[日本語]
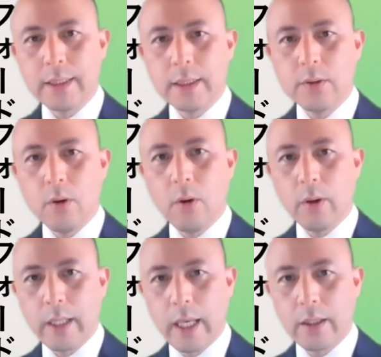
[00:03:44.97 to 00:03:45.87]
神の
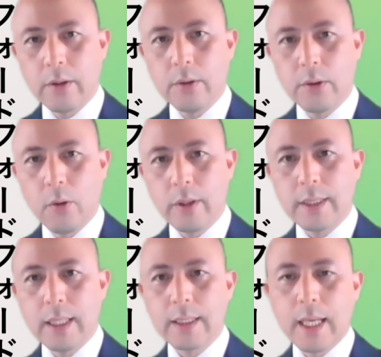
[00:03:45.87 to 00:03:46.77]
研究教育
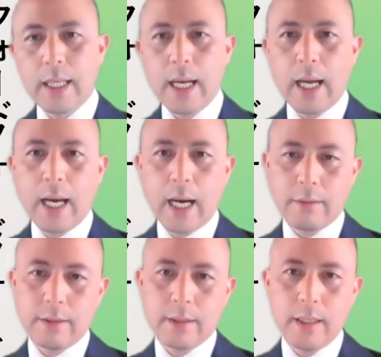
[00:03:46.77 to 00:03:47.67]
センターがあ
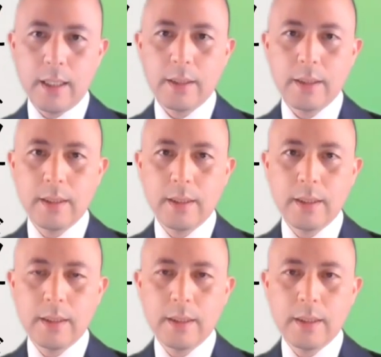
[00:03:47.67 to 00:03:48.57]
るんですね。
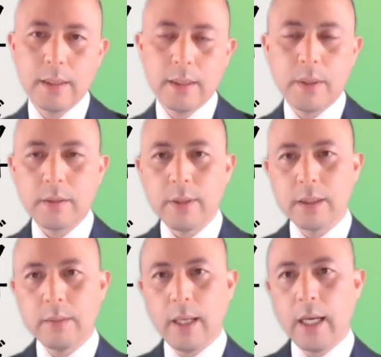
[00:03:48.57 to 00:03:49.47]
ますま
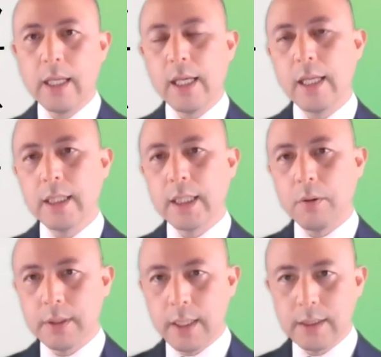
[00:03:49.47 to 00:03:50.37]
す今、利他
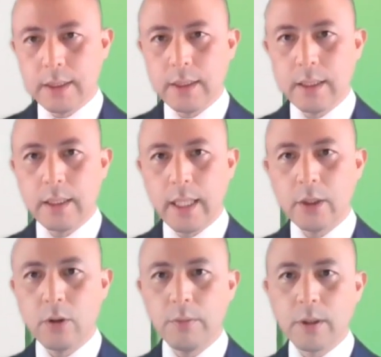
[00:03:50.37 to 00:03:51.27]
の精神、
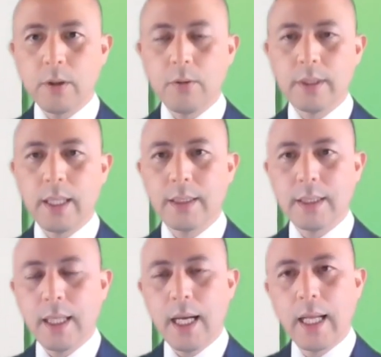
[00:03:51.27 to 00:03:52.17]
大乗仏教の精
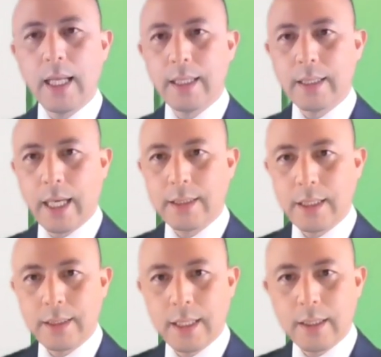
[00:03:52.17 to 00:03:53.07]
神が大
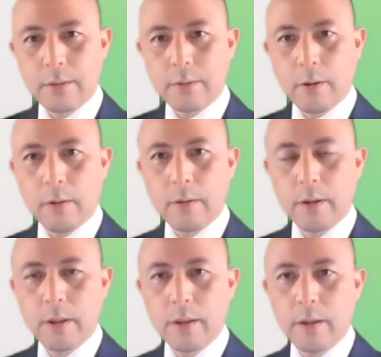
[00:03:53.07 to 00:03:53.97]
切になっていると
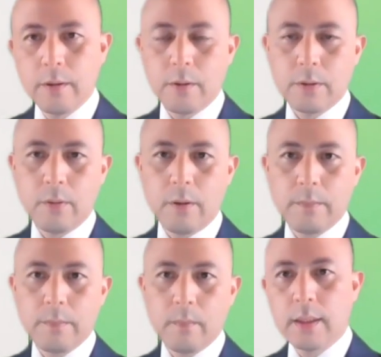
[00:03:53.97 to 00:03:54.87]
いうことを
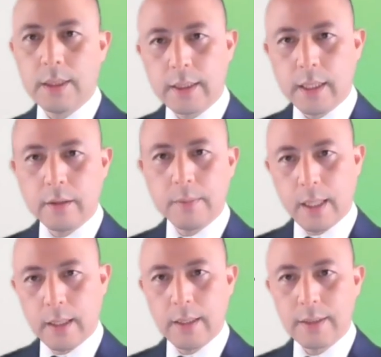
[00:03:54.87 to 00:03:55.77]
知らされるば
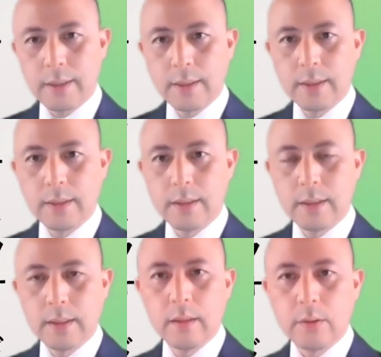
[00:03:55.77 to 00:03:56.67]
かりです。
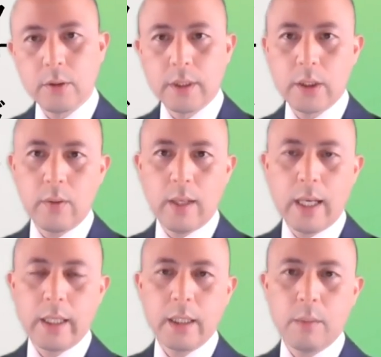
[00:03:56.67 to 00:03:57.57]
そしてそれ
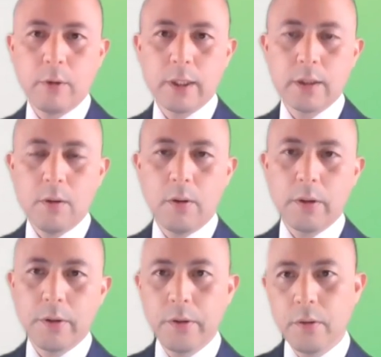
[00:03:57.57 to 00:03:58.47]
は稲森氏の
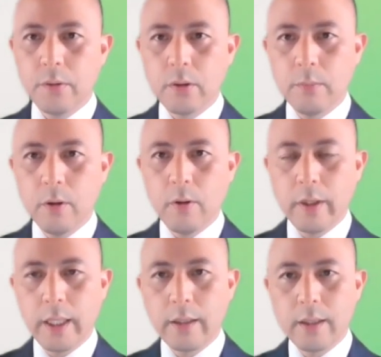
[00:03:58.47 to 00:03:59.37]
遺言とも
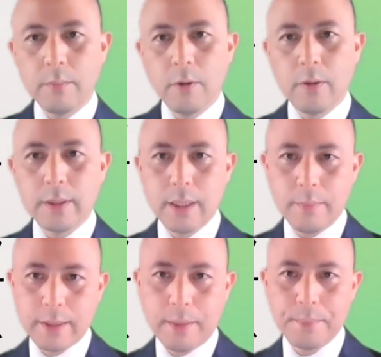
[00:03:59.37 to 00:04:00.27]
言えるかもしれ
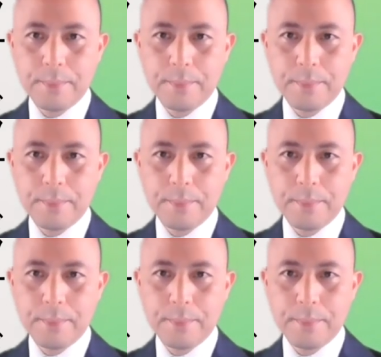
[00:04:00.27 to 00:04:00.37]
ません。